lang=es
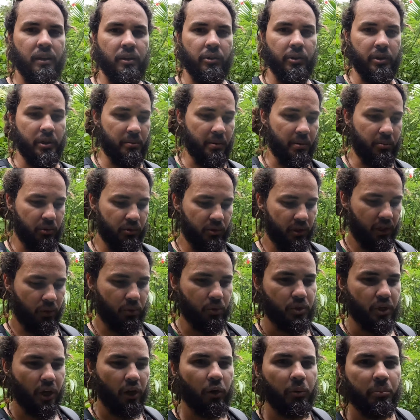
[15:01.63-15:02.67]
Oye, me puse a
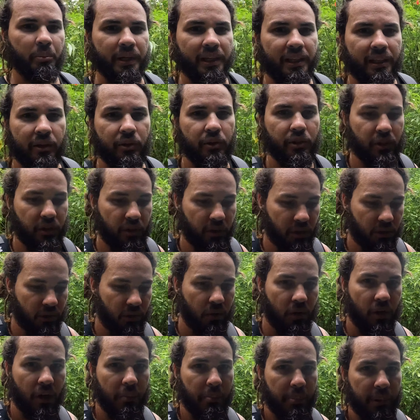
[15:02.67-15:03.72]
escuchar los videos y yo
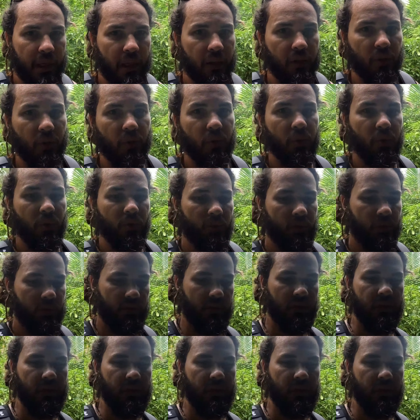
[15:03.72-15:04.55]
estoy respirando duro.